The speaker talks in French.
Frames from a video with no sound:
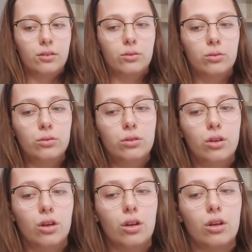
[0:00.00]
Donc
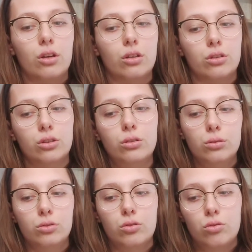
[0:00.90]

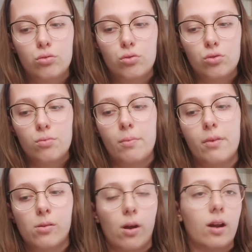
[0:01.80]
je, du coup je
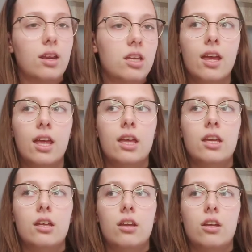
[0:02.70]
m'appelle Coralie.
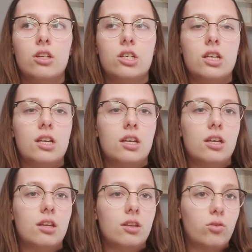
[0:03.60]

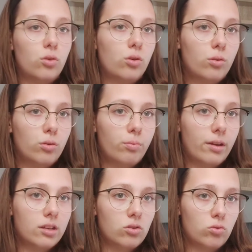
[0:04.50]
J'ai deux
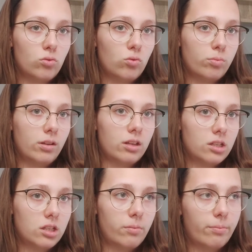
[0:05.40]
passions
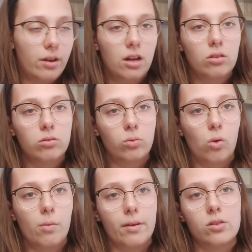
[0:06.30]
principales,
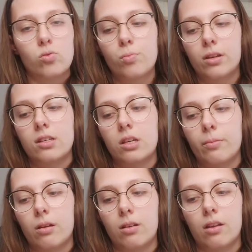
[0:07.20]
trois passions
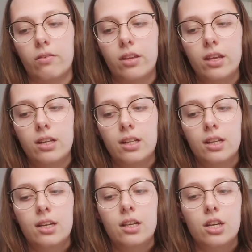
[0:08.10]
principales dans la vie.
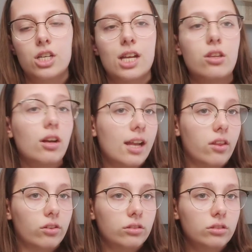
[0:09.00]
J'adore la
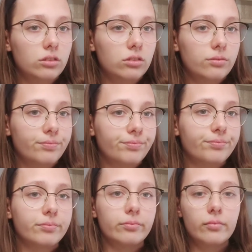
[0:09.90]
danse.
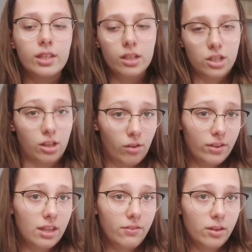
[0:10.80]
J'adore faire
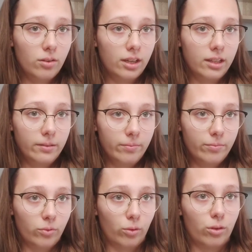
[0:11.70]
des figurines.
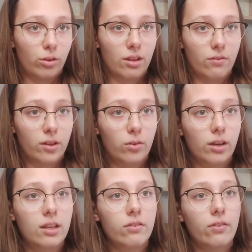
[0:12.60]
Donc euh, des
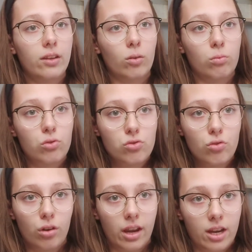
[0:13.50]
figurines faites en bouchons
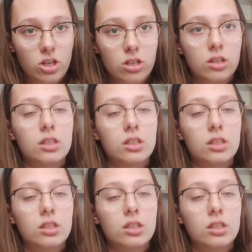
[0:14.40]
en liège.